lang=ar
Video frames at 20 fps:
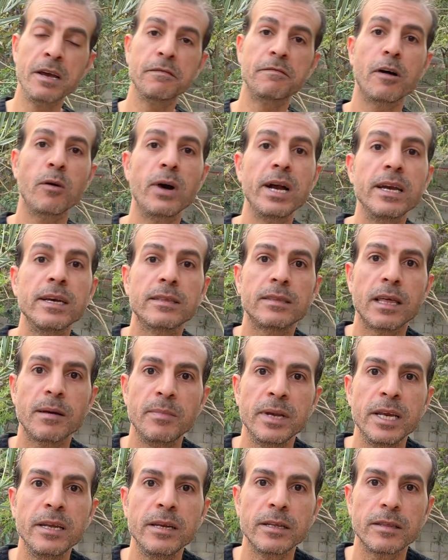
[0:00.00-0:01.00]
فوائد
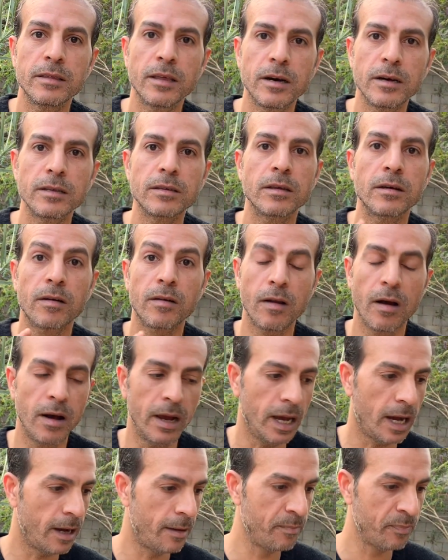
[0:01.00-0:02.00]
تمرين الضغط
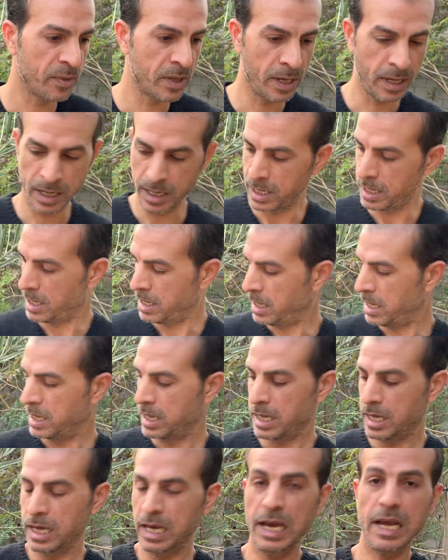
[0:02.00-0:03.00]
الرائعه
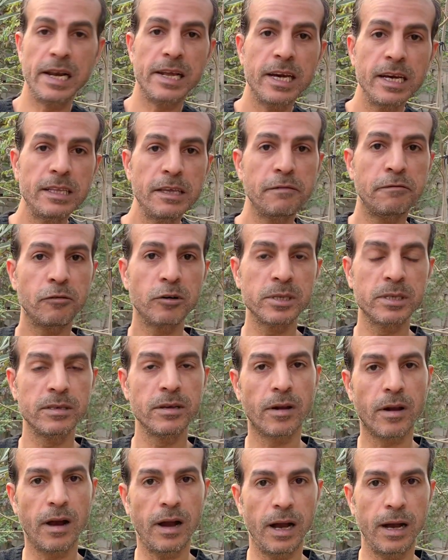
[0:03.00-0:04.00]
الكتف
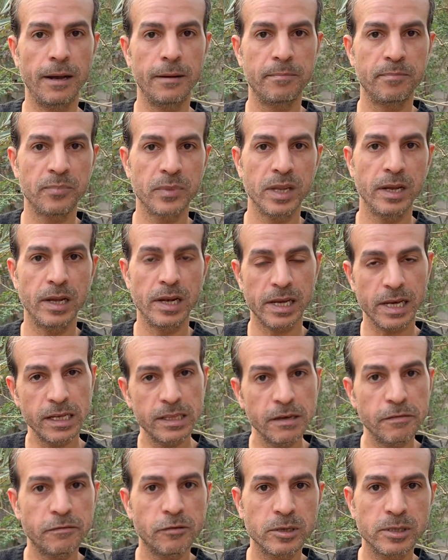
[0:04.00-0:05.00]
والذراع
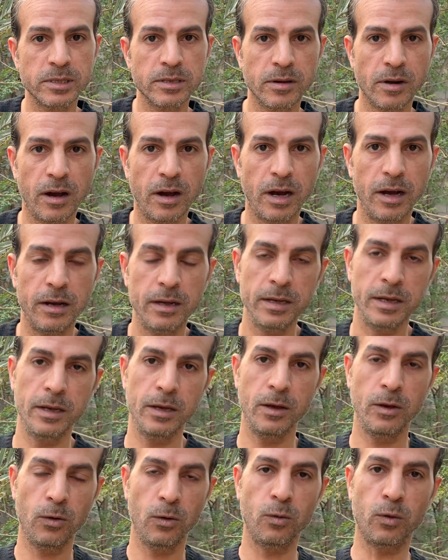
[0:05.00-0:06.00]
الكتف والذراع
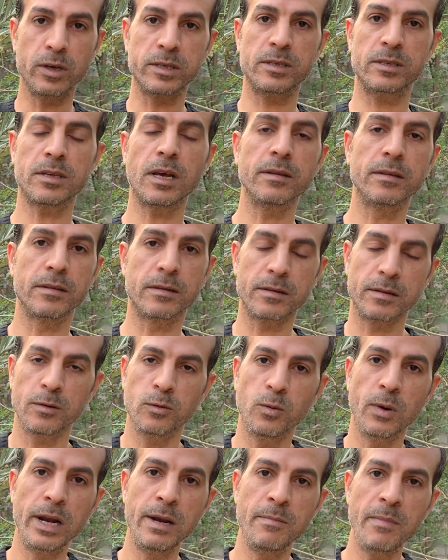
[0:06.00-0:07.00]
والصدر
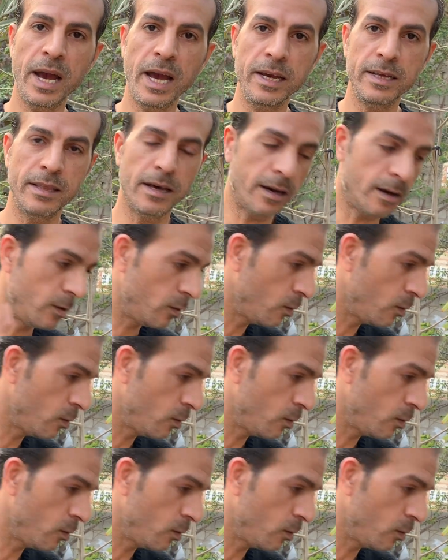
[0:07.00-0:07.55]
والمعده